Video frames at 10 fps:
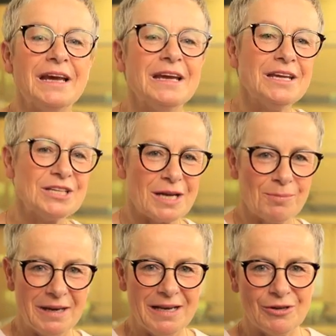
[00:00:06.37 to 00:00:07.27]
Ich,
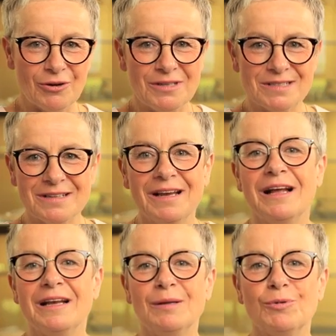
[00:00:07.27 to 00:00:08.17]
Gabriele Nolte,
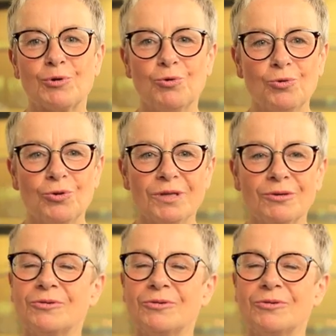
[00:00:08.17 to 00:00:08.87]
liebe Kuchen